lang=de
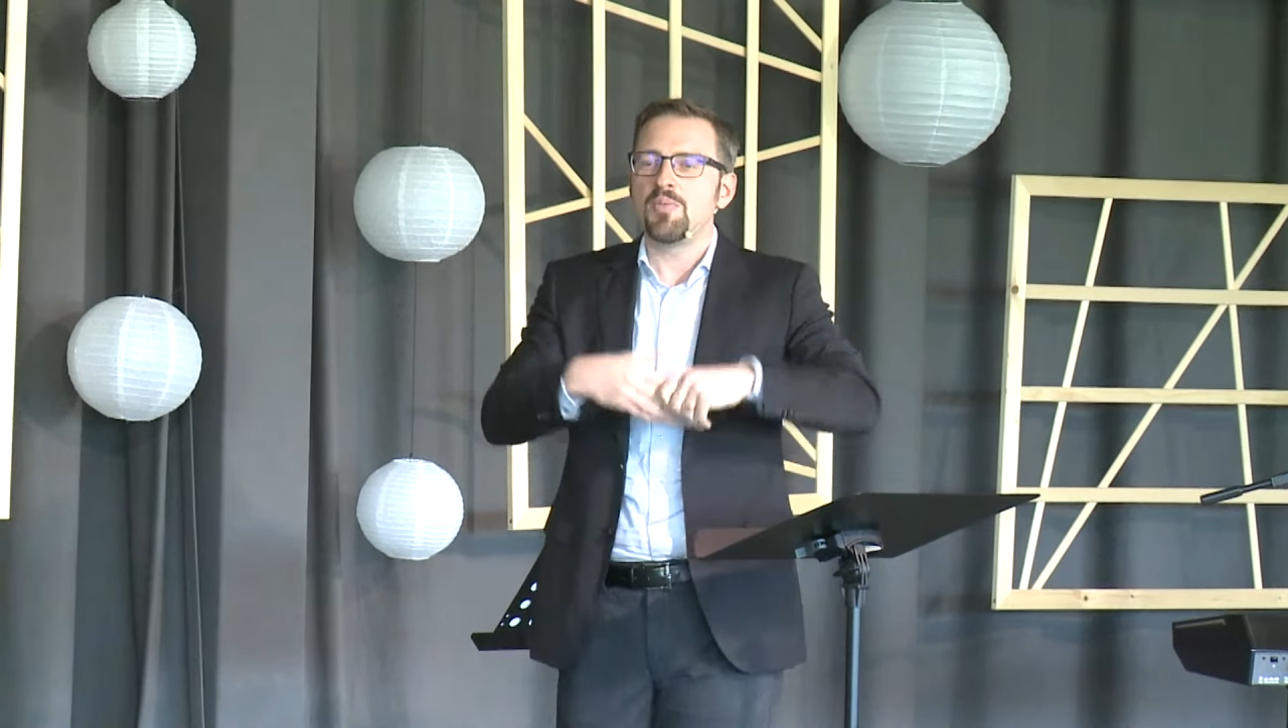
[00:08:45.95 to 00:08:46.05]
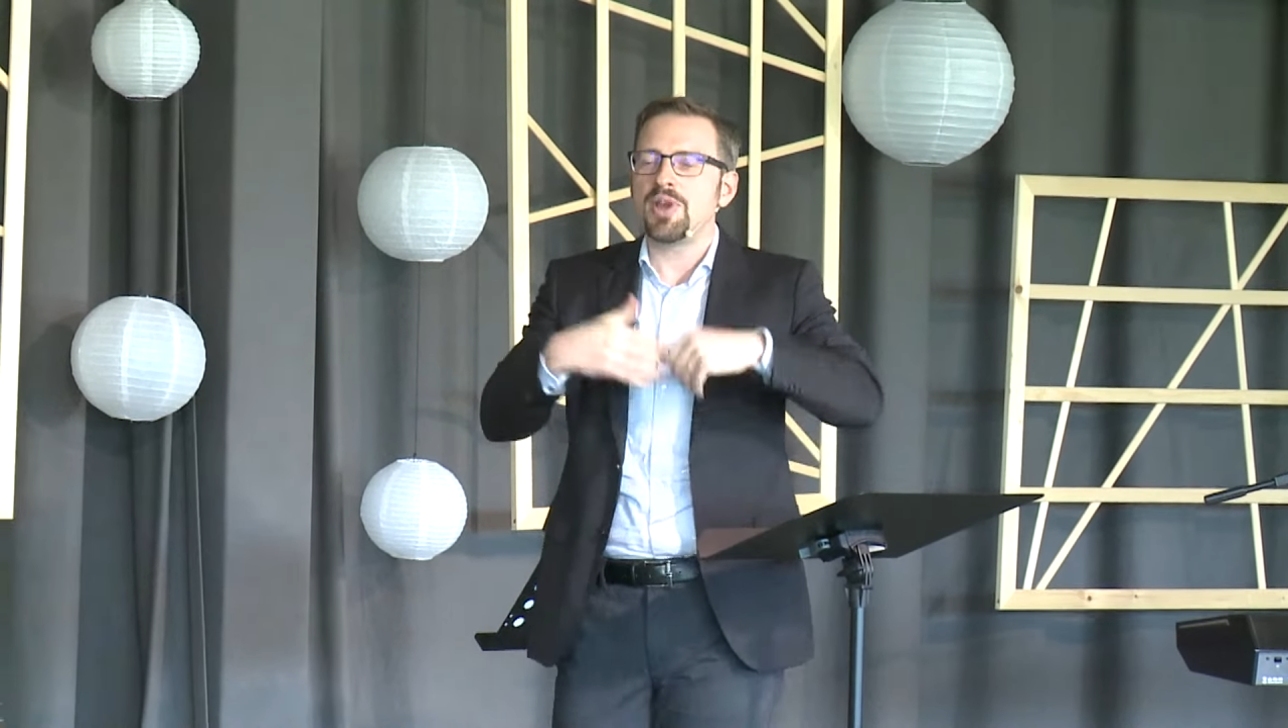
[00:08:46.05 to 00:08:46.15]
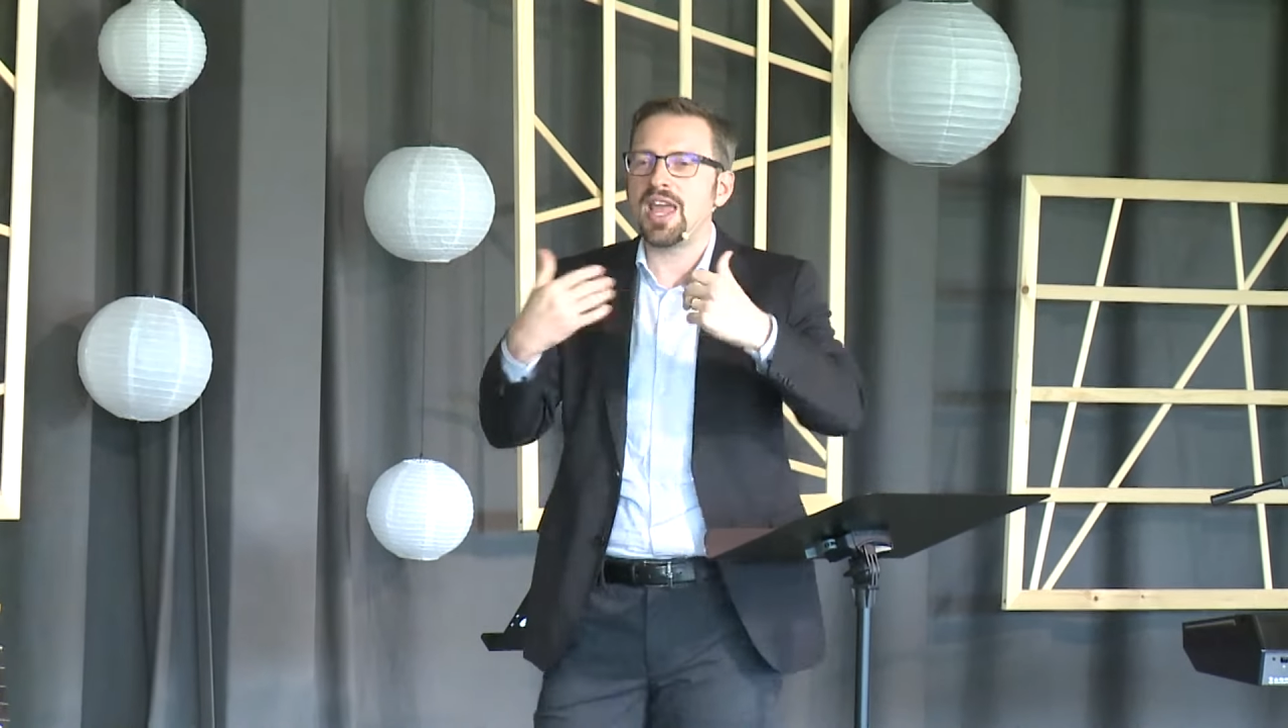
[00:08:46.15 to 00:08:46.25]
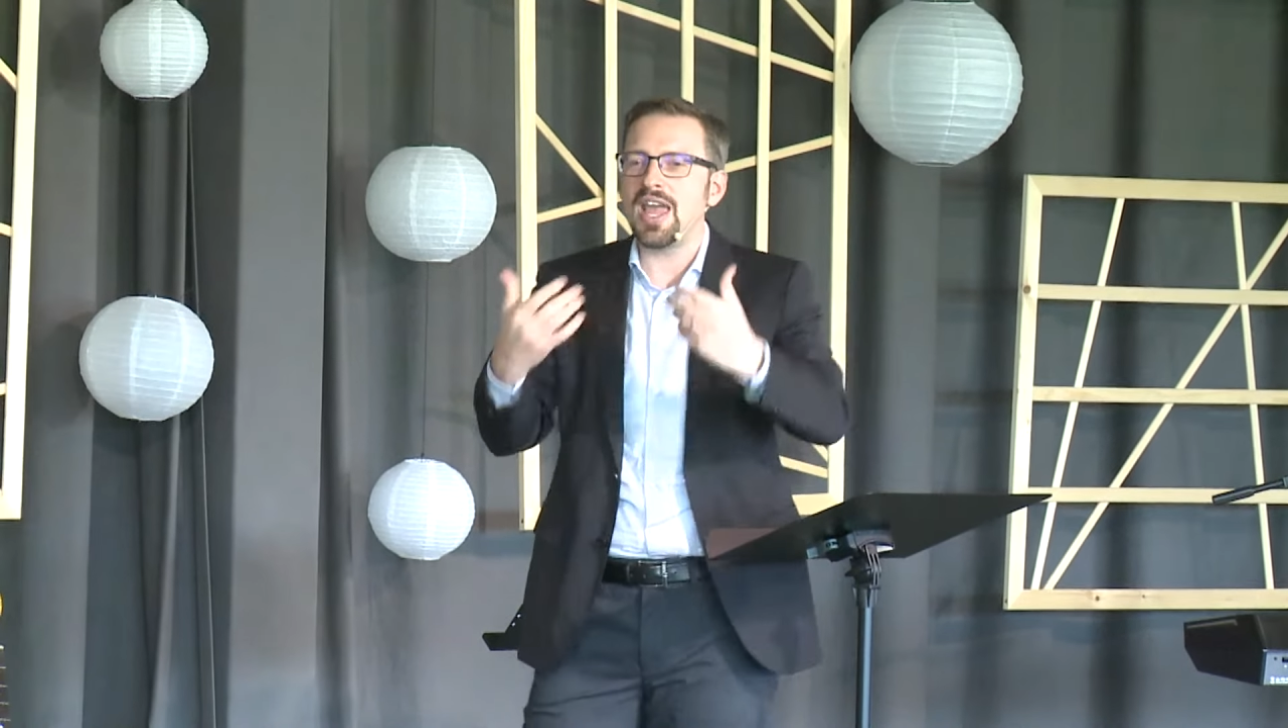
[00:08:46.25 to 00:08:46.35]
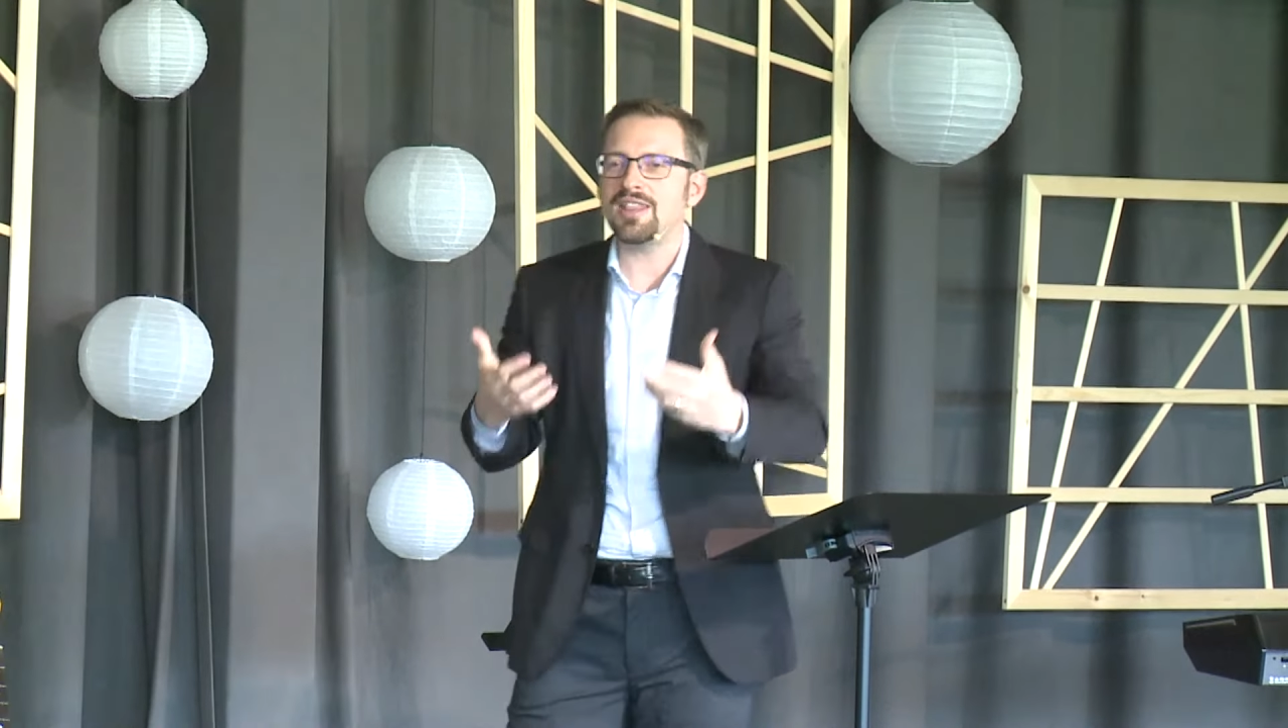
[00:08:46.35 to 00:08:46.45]

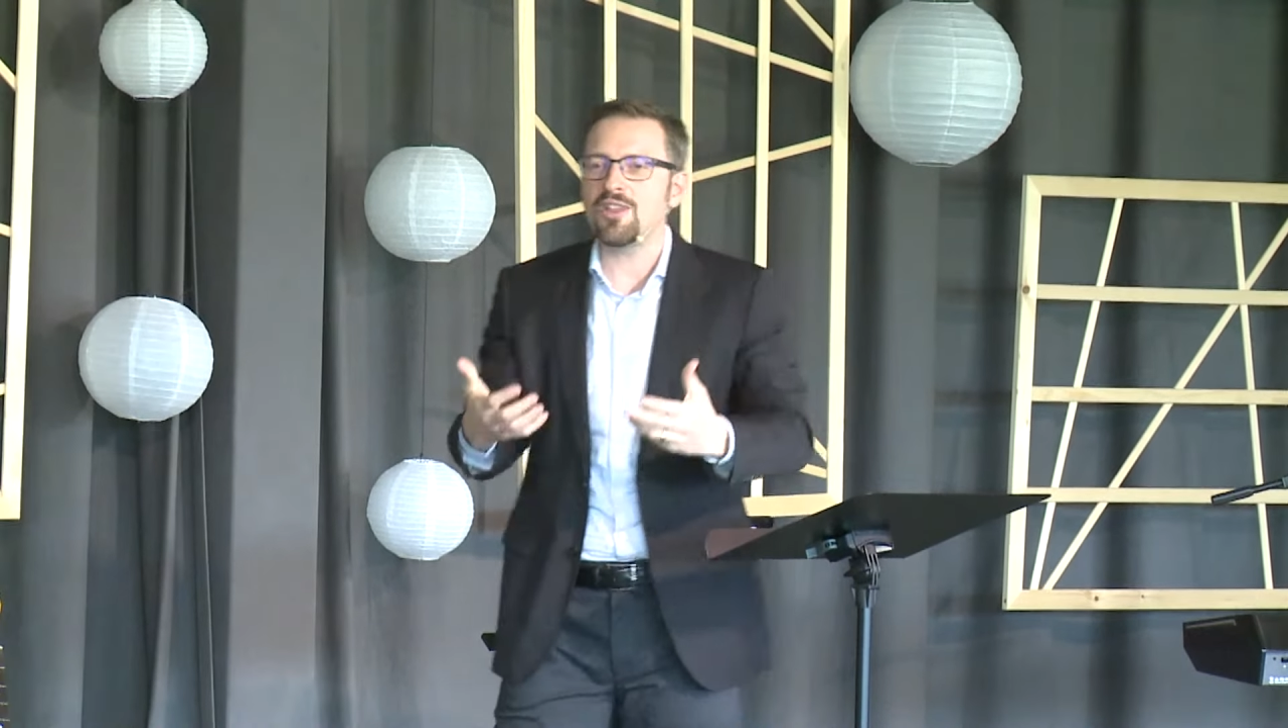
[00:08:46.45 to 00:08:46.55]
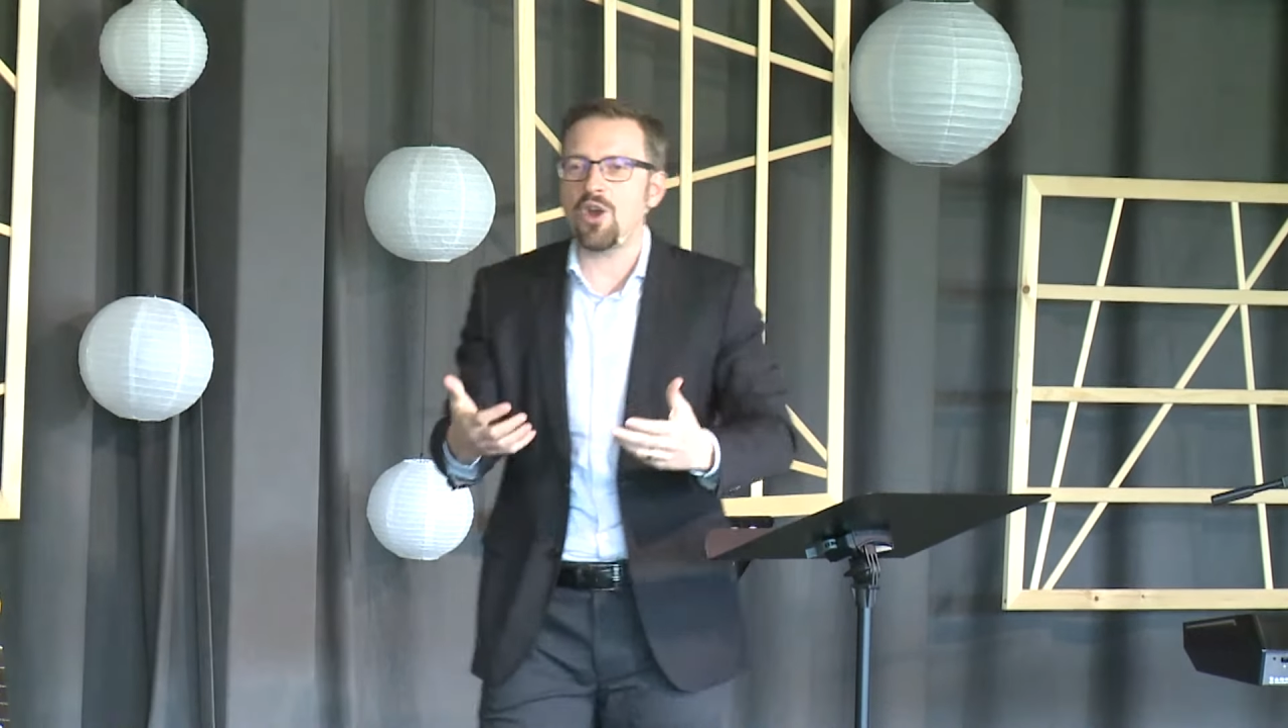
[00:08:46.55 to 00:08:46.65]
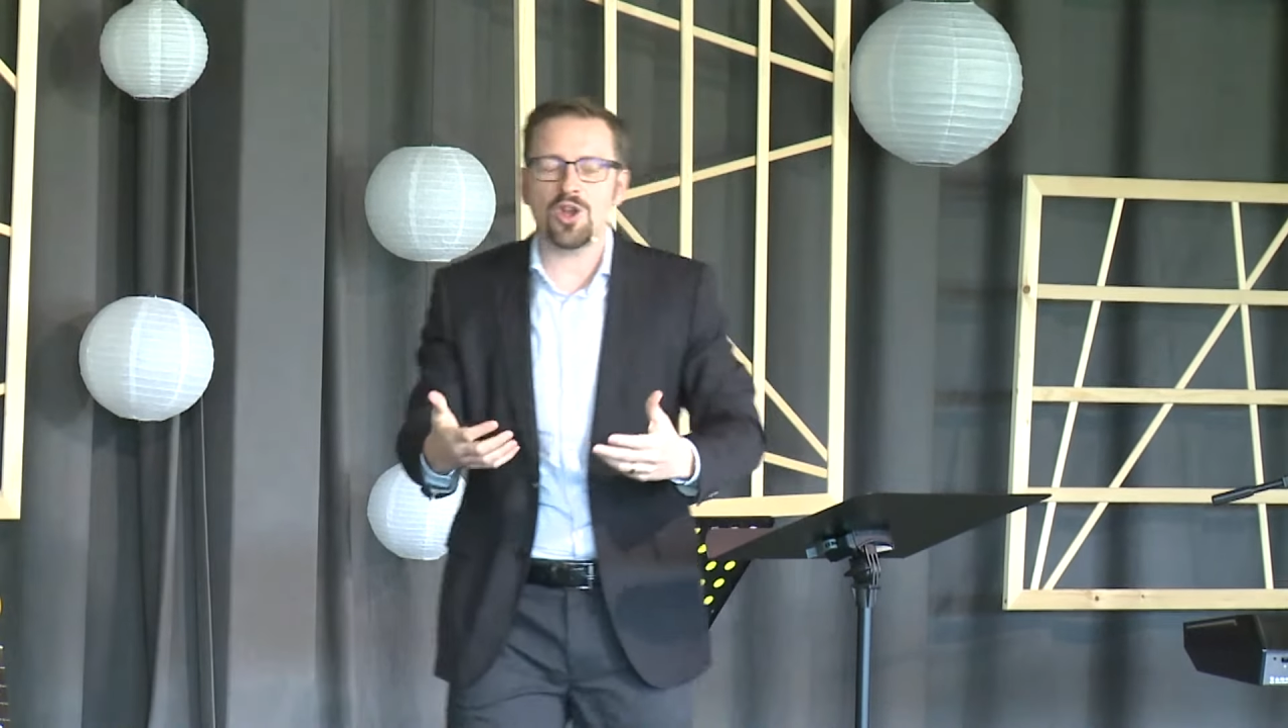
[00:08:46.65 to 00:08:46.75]
bekennt